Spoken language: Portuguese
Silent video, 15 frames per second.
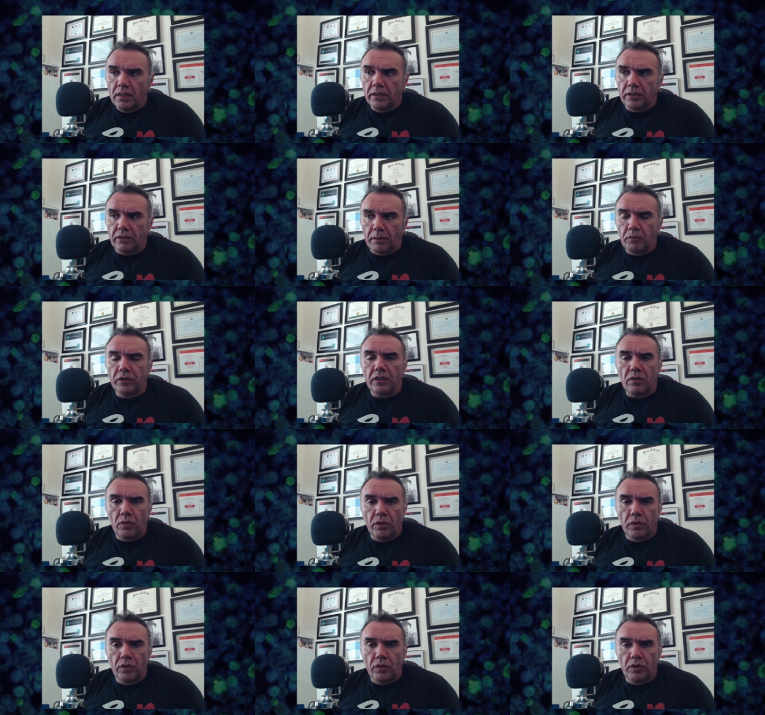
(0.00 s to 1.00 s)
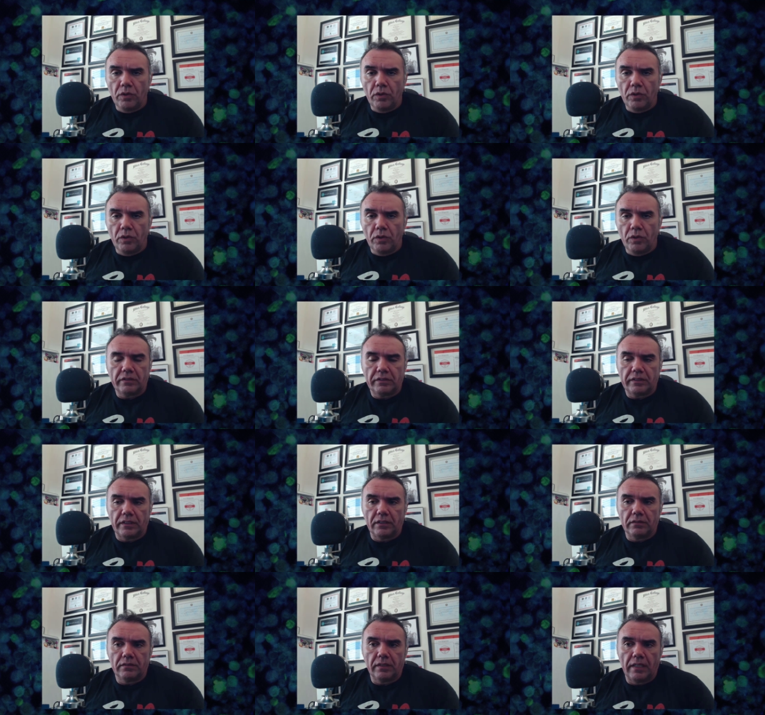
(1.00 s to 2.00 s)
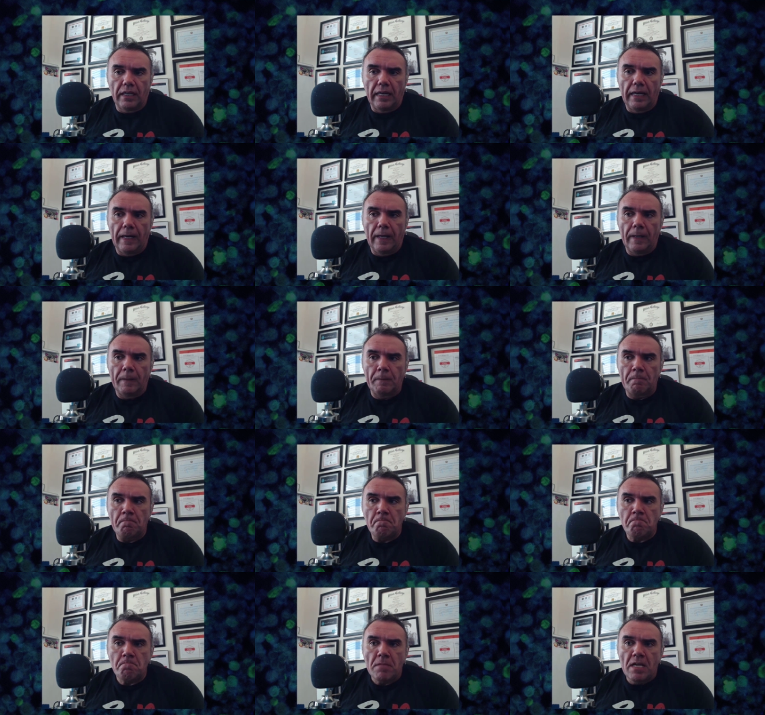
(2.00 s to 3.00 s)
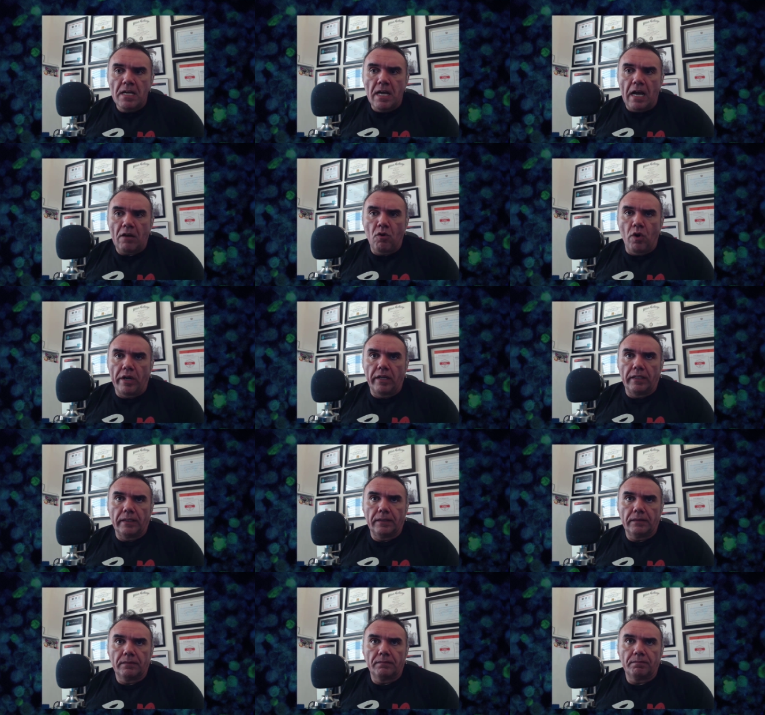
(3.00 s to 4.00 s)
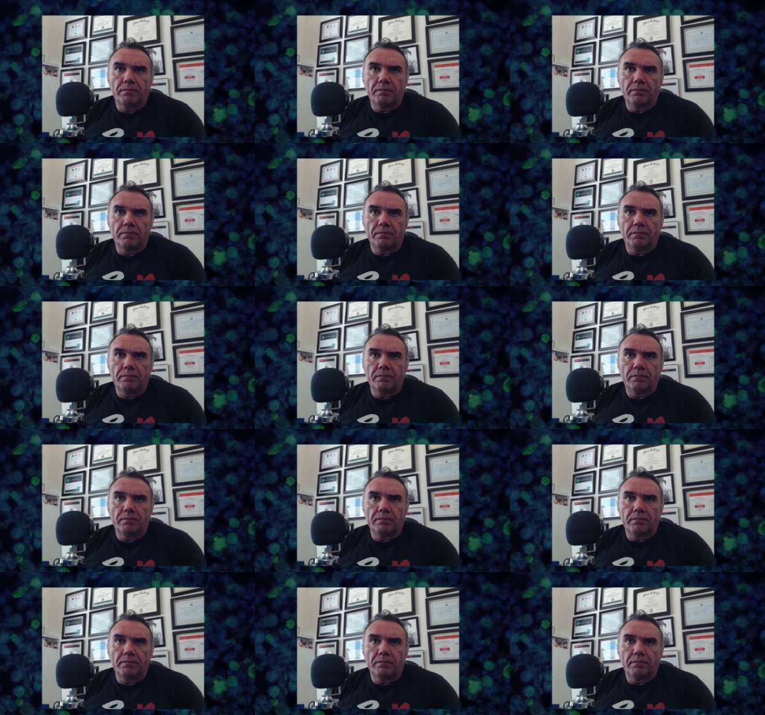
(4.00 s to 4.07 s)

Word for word: Então tem muita coisa, muita coisa acontecendo. Ah, agora,